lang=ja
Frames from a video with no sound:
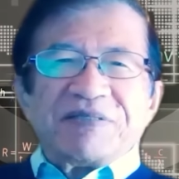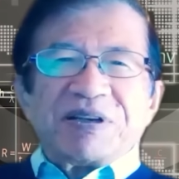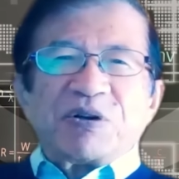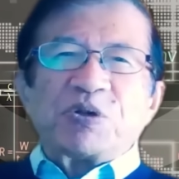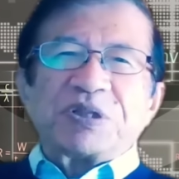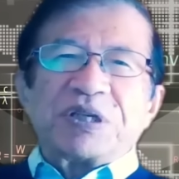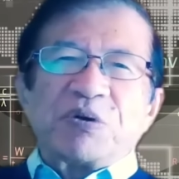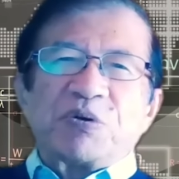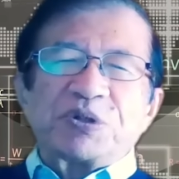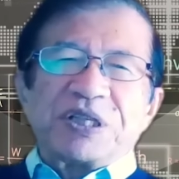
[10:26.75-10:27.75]
こういうことが起
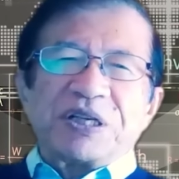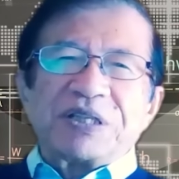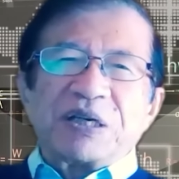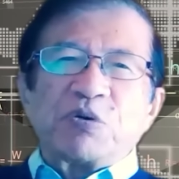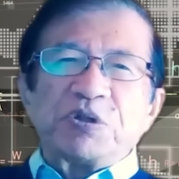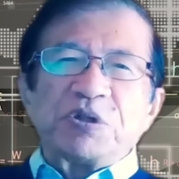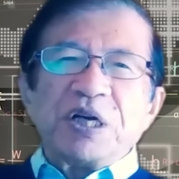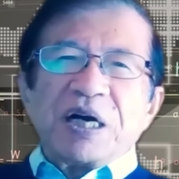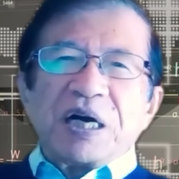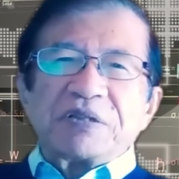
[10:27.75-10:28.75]
こっちゃう。だからこういう
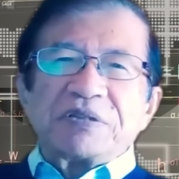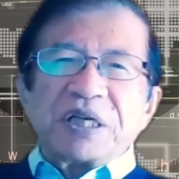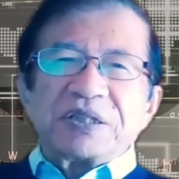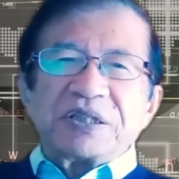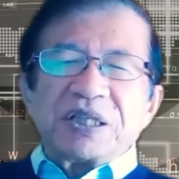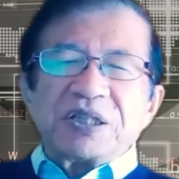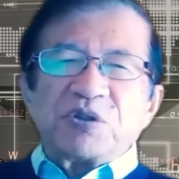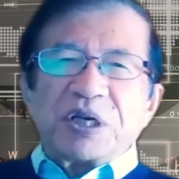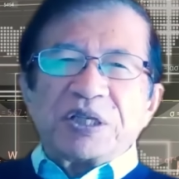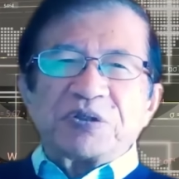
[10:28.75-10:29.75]
悪辣な
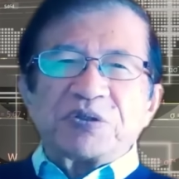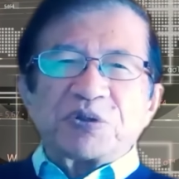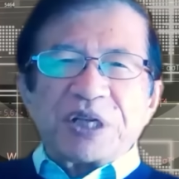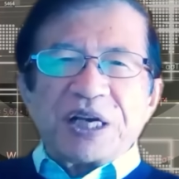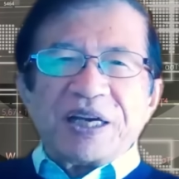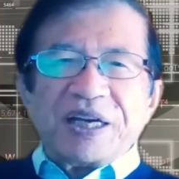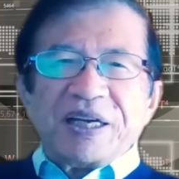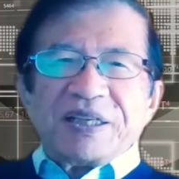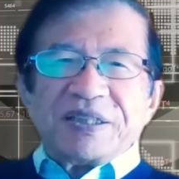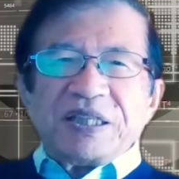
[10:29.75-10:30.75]
人がいるので、
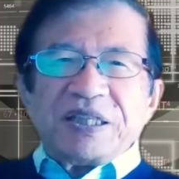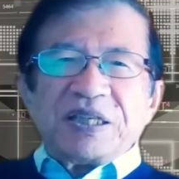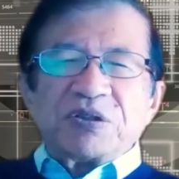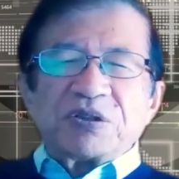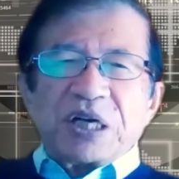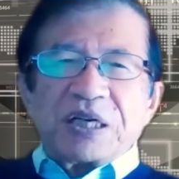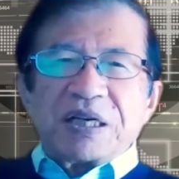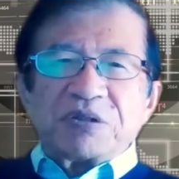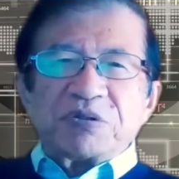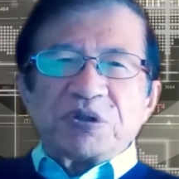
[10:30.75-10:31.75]
人間の錯
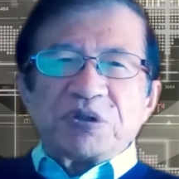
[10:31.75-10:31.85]
覚を利